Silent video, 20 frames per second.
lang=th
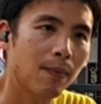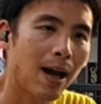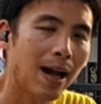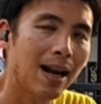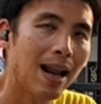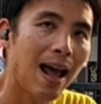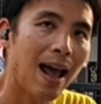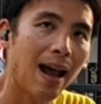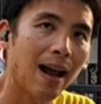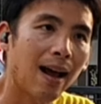ป้า
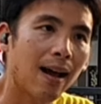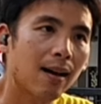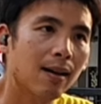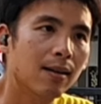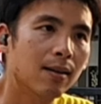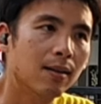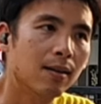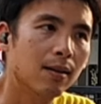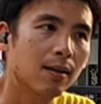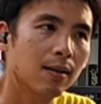ยแดงอ่ะ
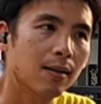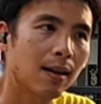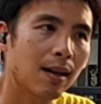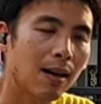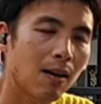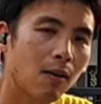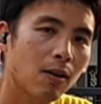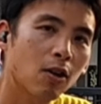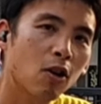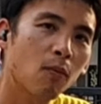แล้
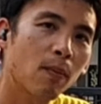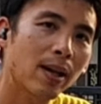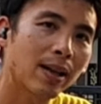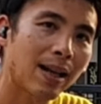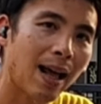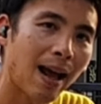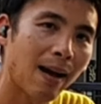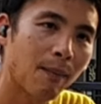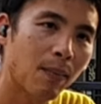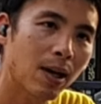วเราก็ต้องไป
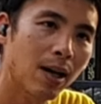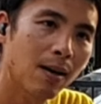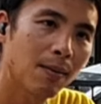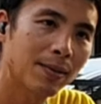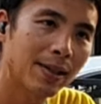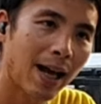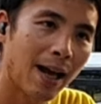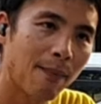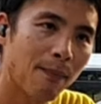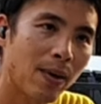แต่งเพิ่ม
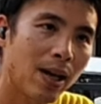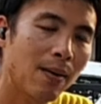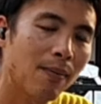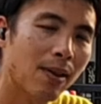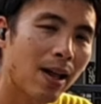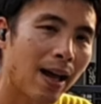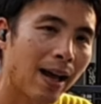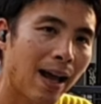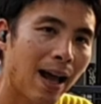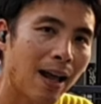ใส่ปี๊
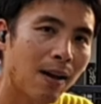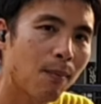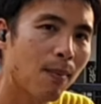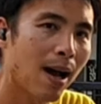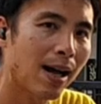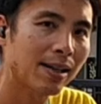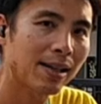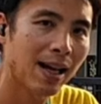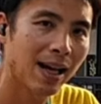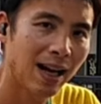ใส่แคส
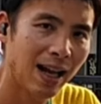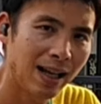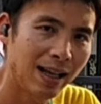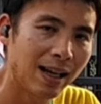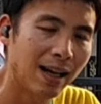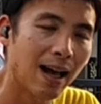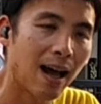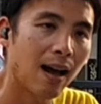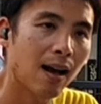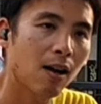บาร์ใส่อะไร
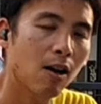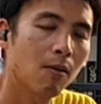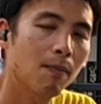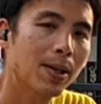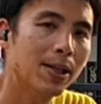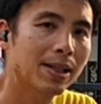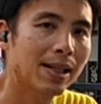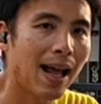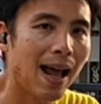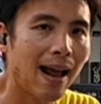อีกอ่ะก็
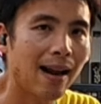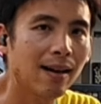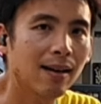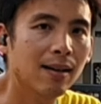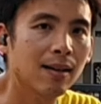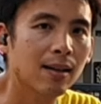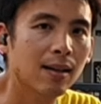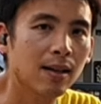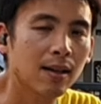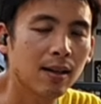เป็นแสน
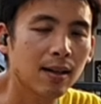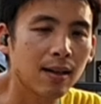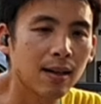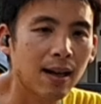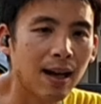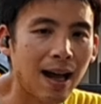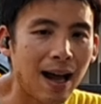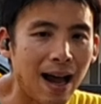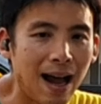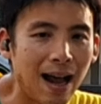
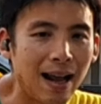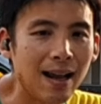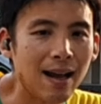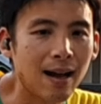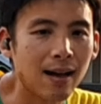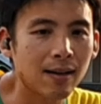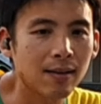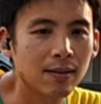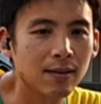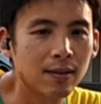ขาย
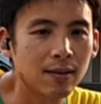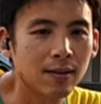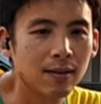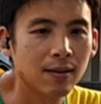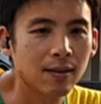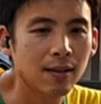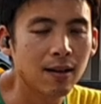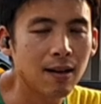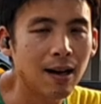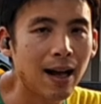อ่ะ
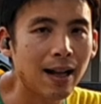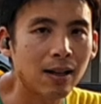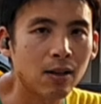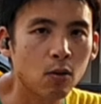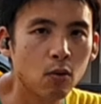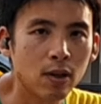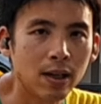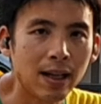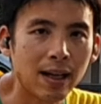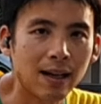ก็ขาด
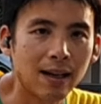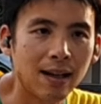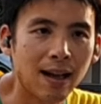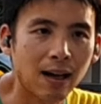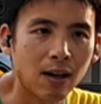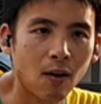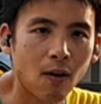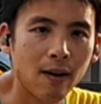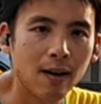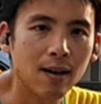ทุนอีกอ
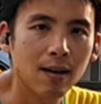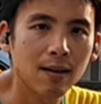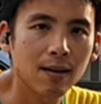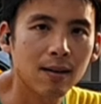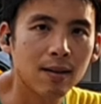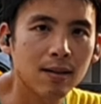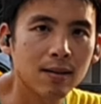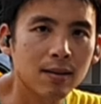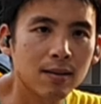ย่างน้อยก็